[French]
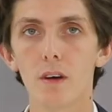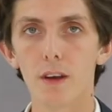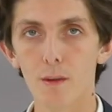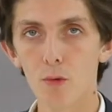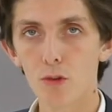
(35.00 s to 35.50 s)

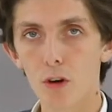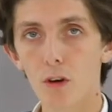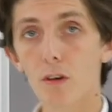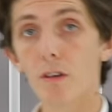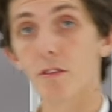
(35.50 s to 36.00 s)
Les
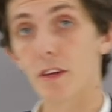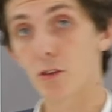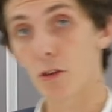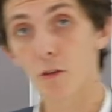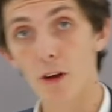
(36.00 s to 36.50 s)
montants viennent
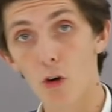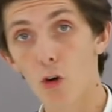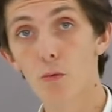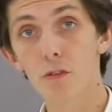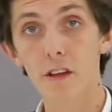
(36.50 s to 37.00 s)
donner de la
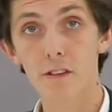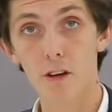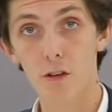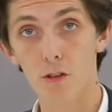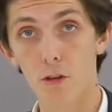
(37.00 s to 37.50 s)
robustesse à
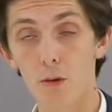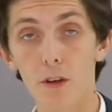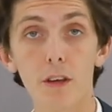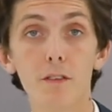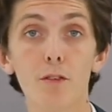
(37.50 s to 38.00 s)
l'ensemble.
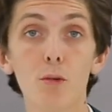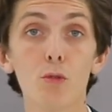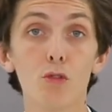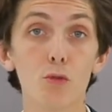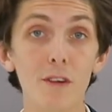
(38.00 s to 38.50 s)
Ils font
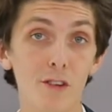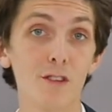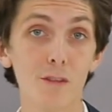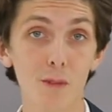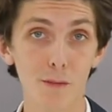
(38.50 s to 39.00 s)

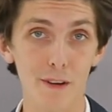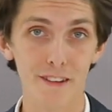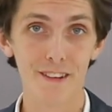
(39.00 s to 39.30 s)
70 mm.